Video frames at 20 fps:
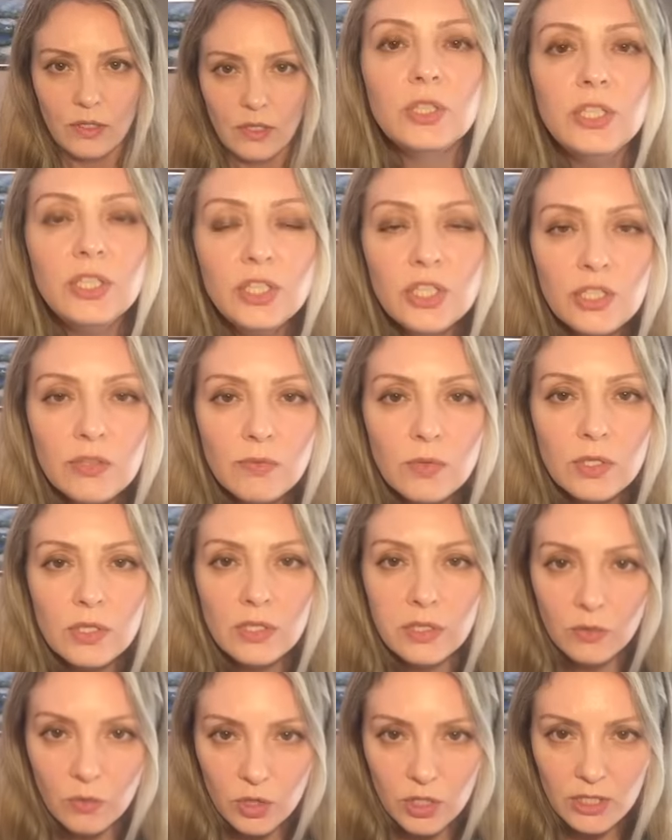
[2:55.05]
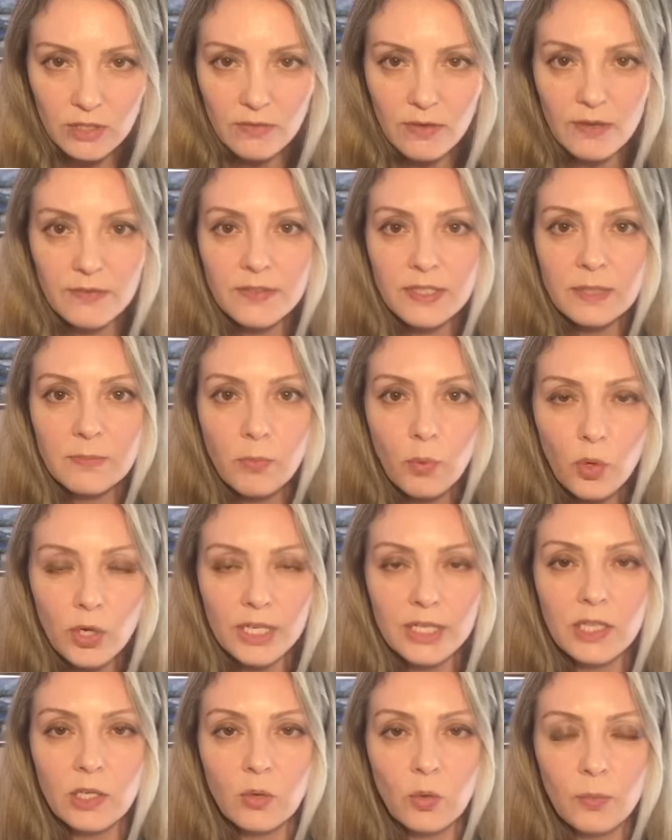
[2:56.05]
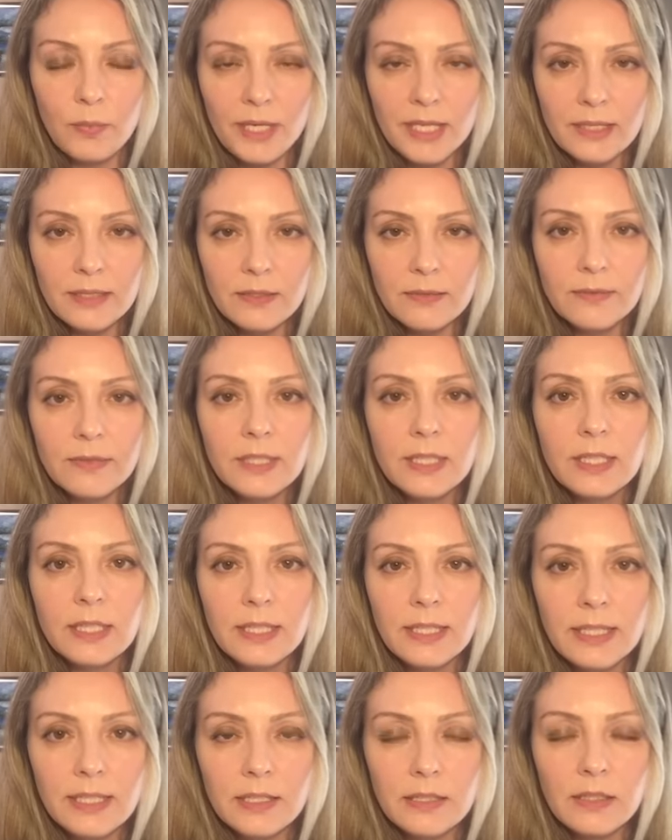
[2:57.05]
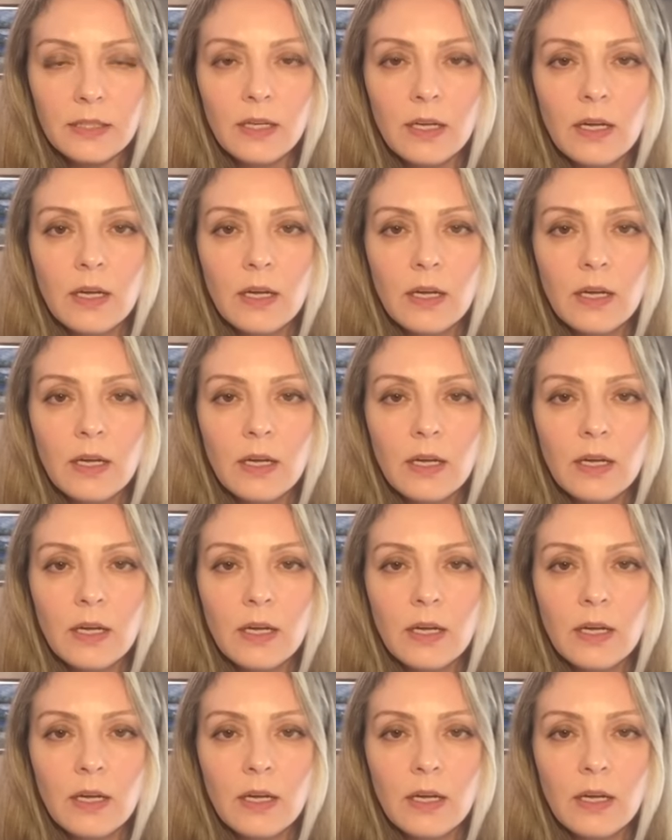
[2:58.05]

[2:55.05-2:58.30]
Ничего сложного в сборе документов нет.